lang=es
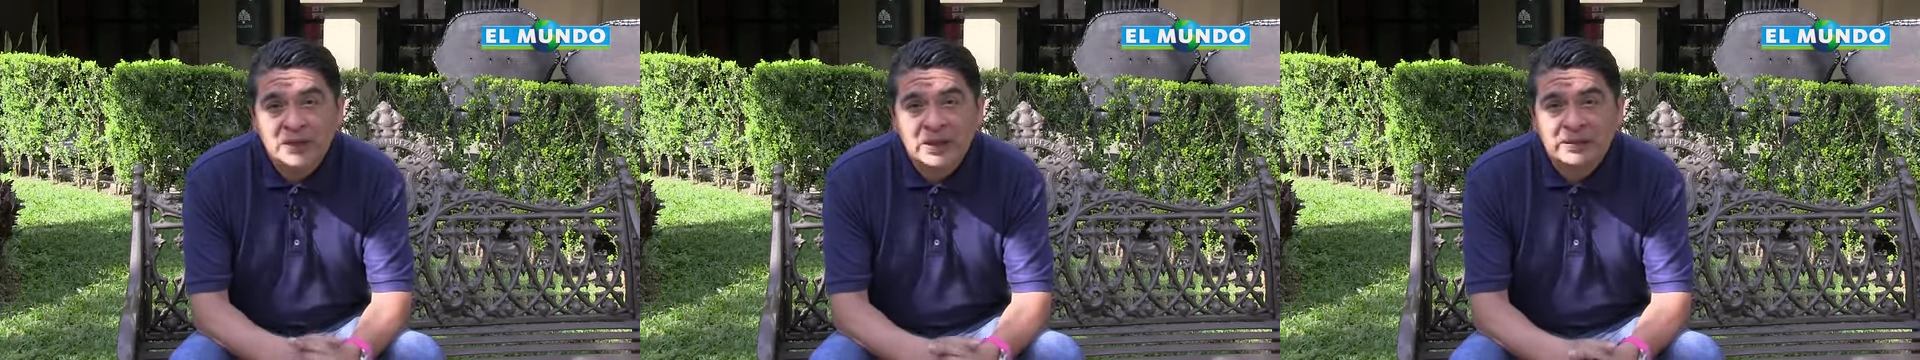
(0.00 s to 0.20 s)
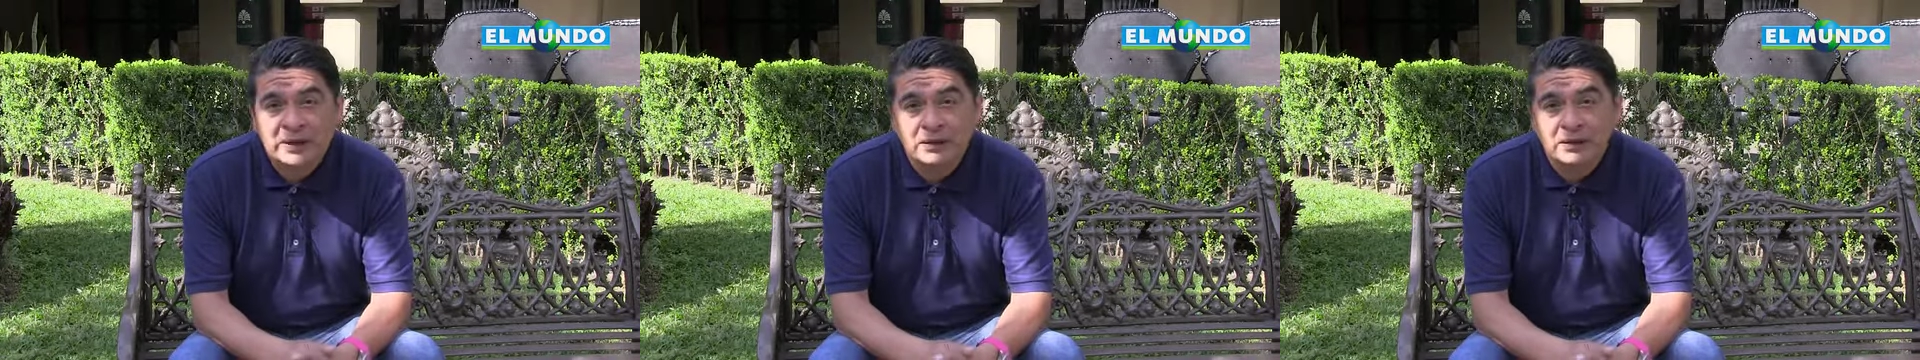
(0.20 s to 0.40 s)

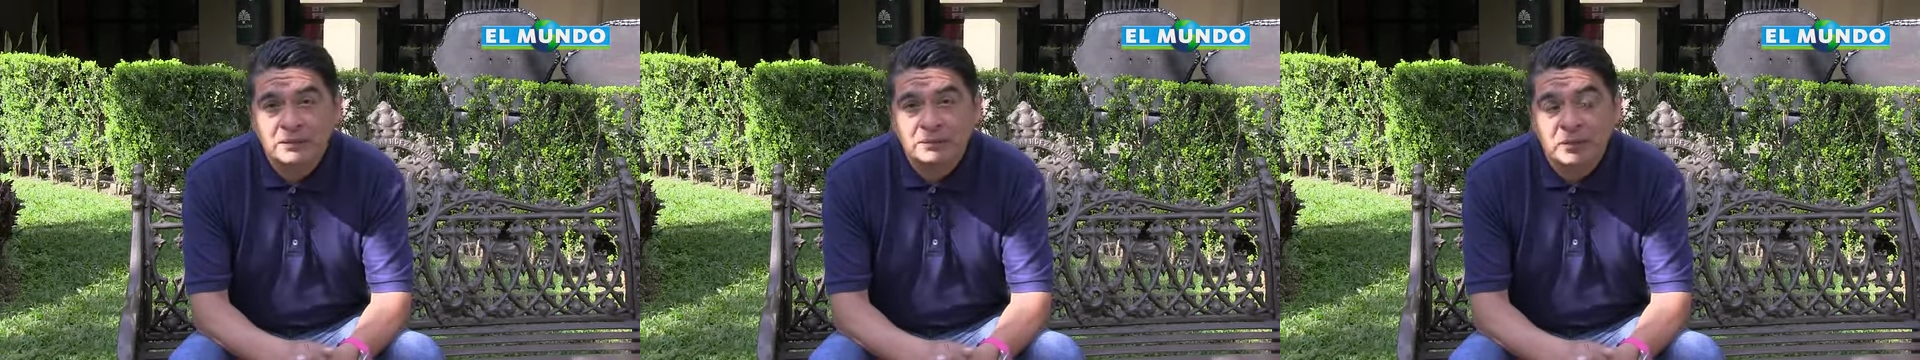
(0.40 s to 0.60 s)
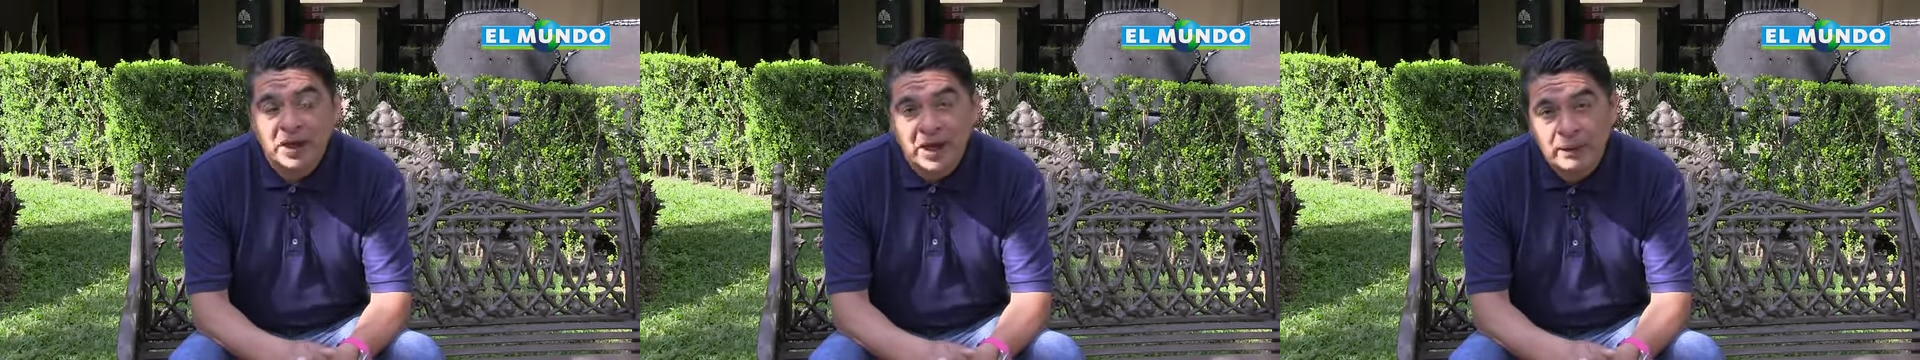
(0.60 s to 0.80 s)
he estado
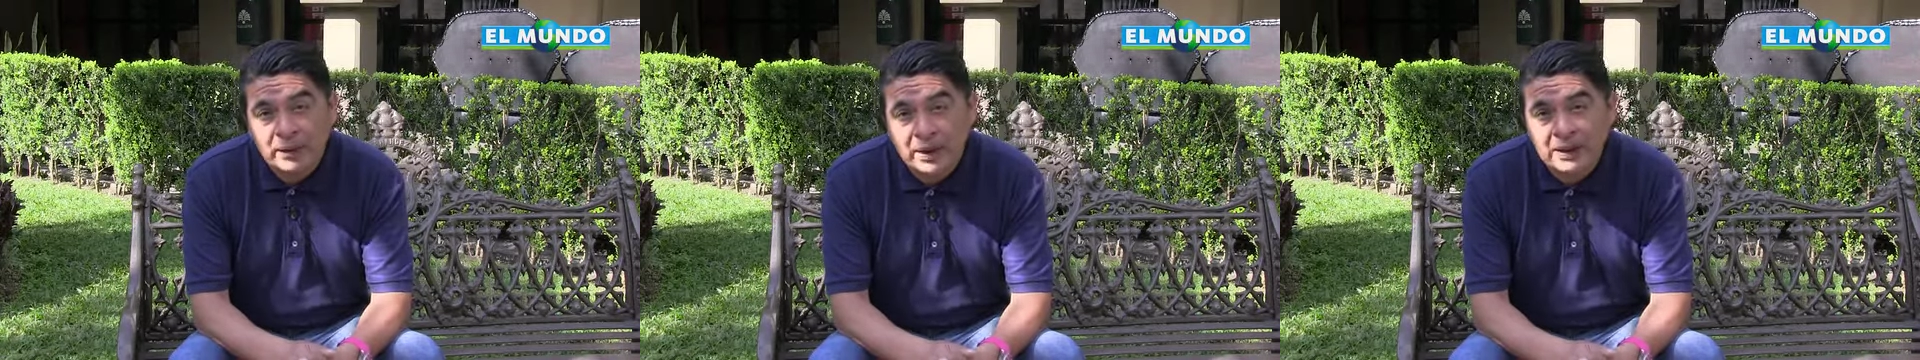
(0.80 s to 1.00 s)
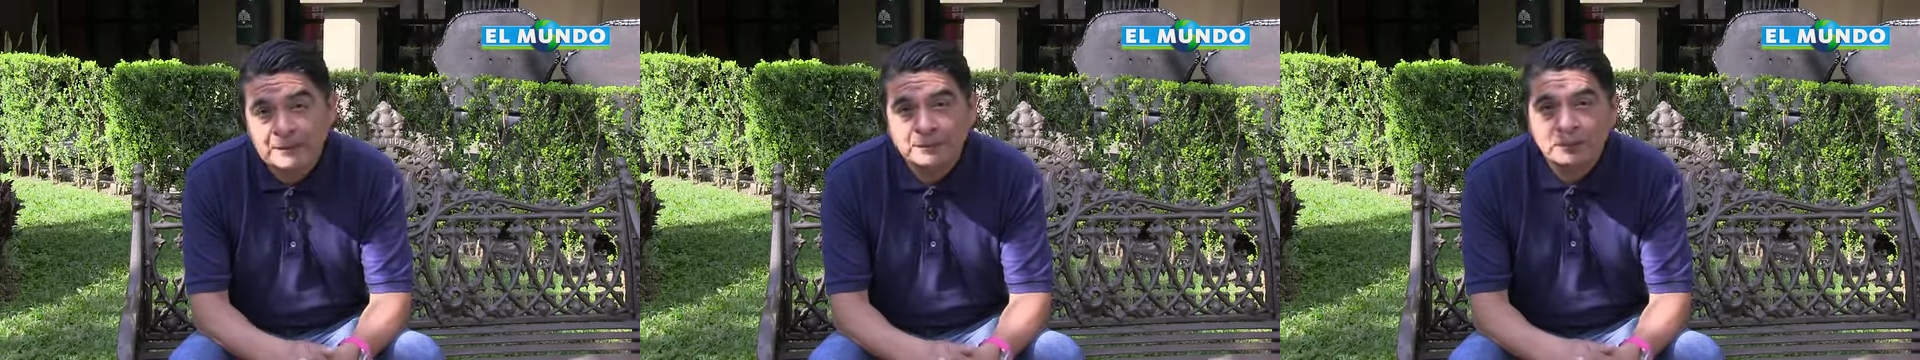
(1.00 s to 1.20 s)
en
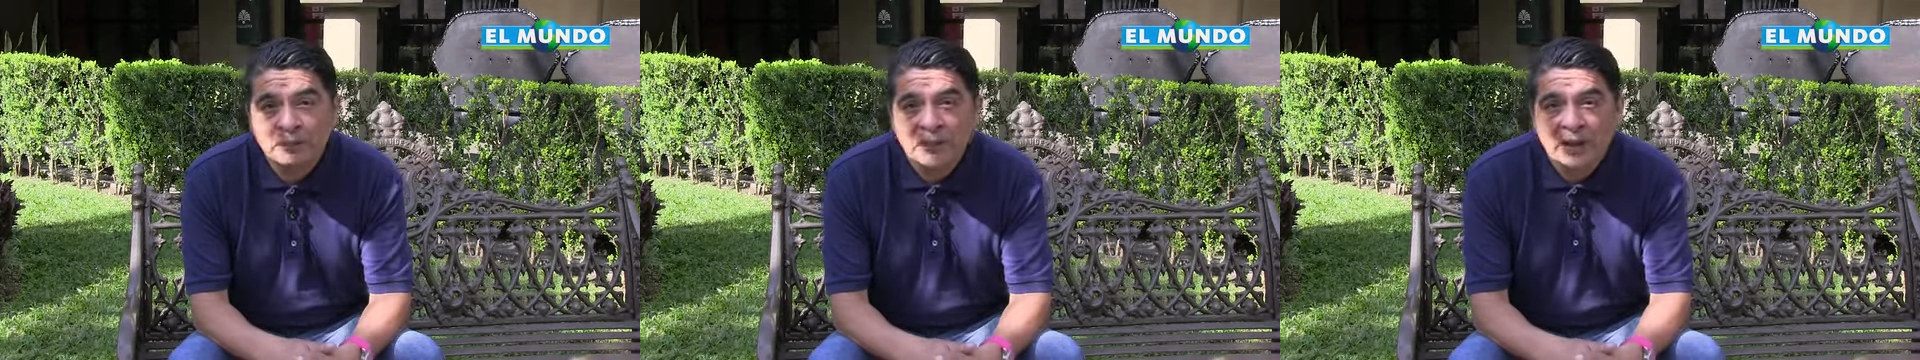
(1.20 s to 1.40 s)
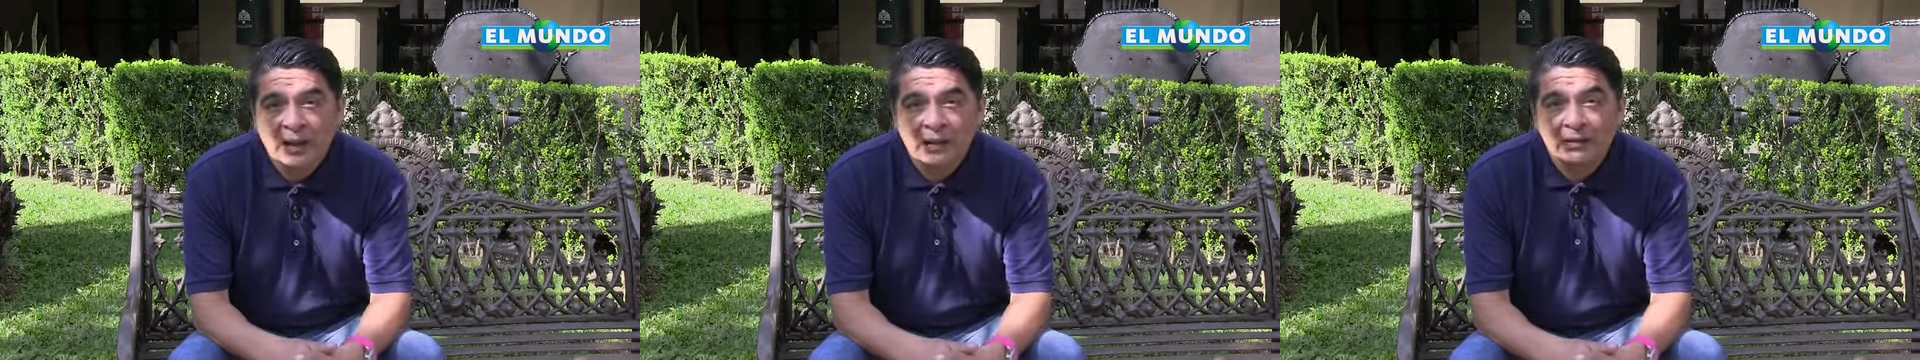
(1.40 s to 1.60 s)
Puebla,
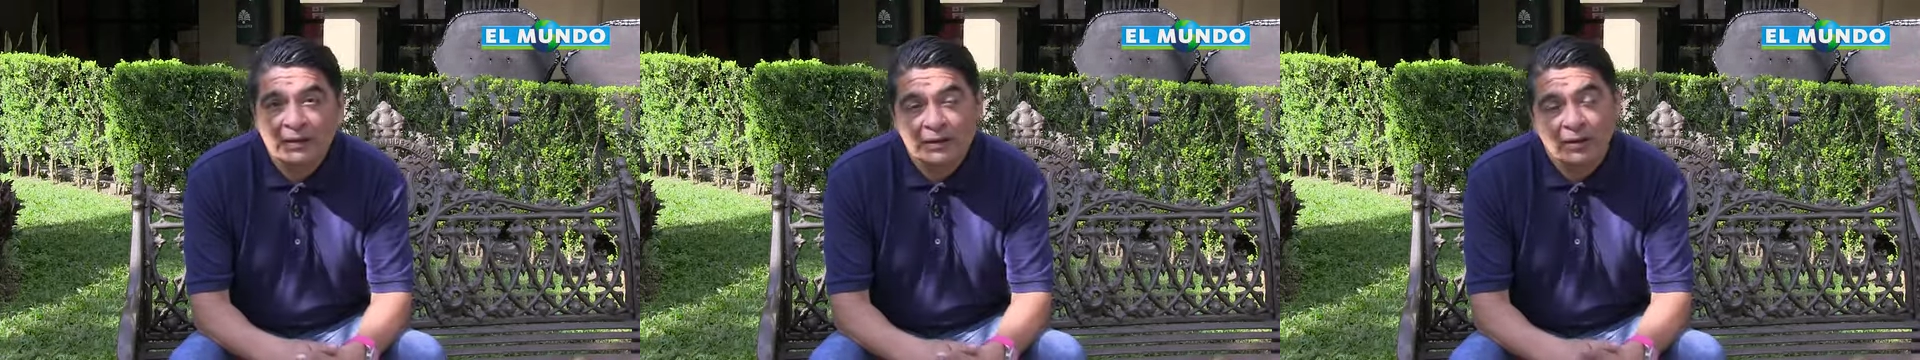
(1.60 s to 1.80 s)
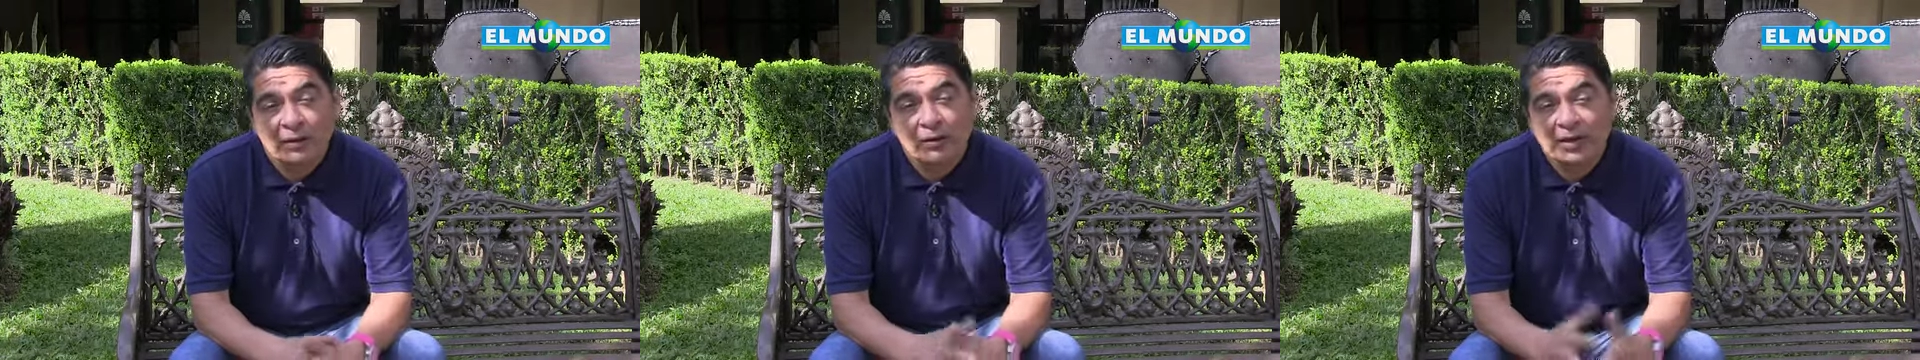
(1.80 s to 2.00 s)
he
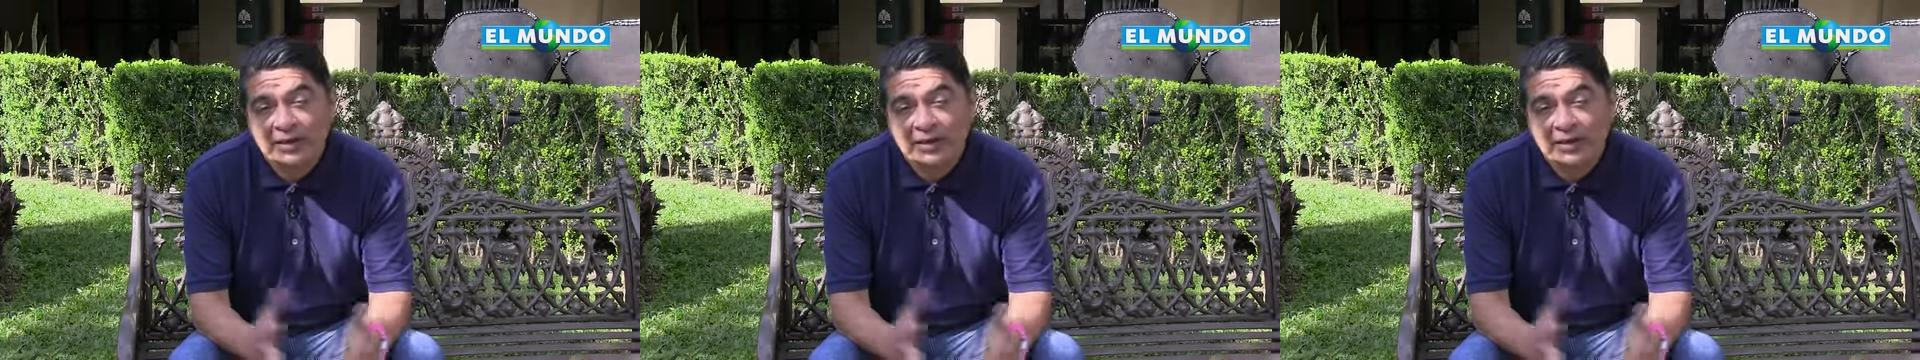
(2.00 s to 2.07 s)
estado en